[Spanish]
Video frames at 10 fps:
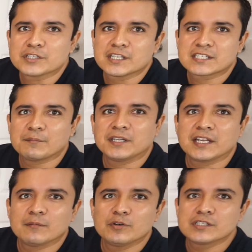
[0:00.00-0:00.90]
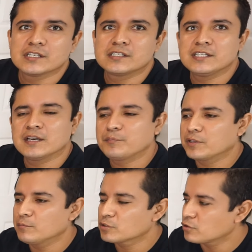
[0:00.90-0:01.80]
pues de esa manera muy sencilla
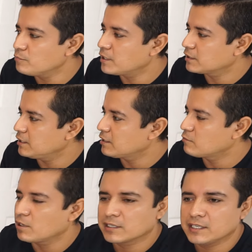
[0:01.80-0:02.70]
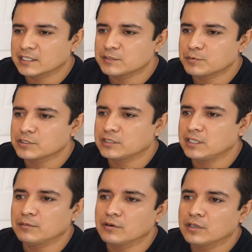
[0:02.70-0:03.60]
podemos convertir cualquier
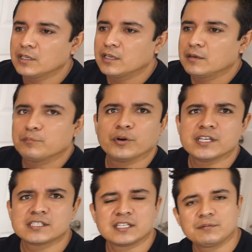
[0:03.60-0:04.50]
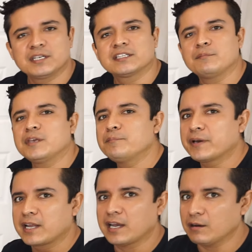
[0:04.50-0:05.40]
dispositivo puede servir también
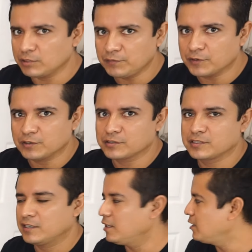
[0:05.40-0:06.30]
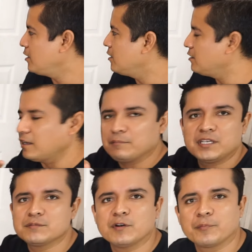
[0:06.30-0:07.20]
para audífonos. Eh, la
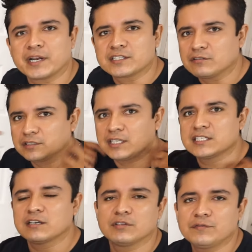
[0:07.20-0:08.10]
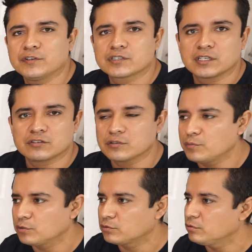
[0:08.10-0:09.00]
misma operación. Tienes audífonos que no son
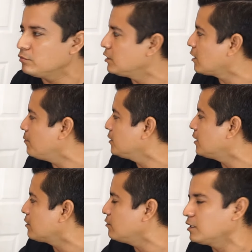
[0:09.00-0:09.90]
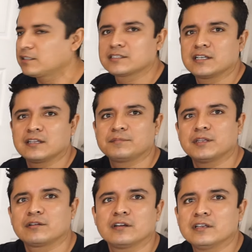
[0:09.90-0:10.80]
Bluetooth, únicamente le conectas el
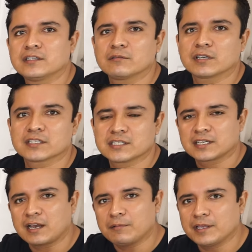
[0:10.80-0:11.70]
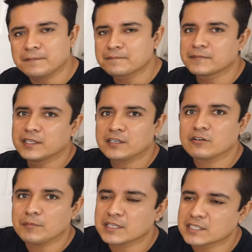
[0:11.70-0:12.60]
adaptador, te guardas el cable y
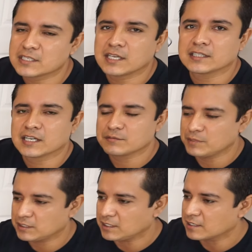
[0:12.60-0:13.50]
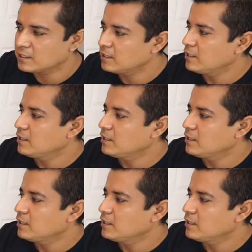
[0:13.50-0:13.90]
comienzas a transmitir.